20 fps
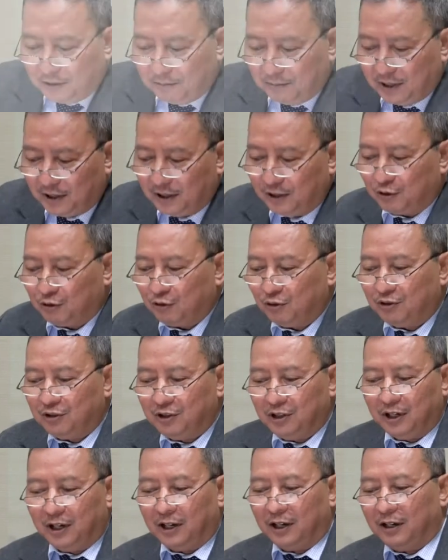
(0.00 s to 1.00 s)
ibadah
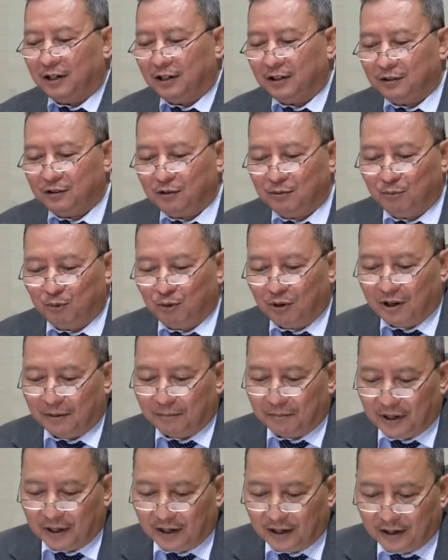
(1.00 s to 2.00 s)
sosial atau
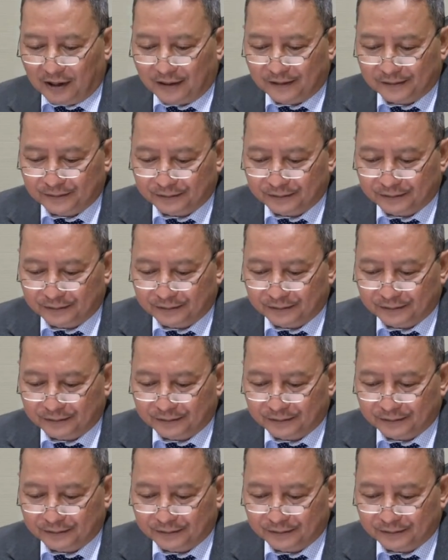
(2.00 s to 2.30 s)
muamalah.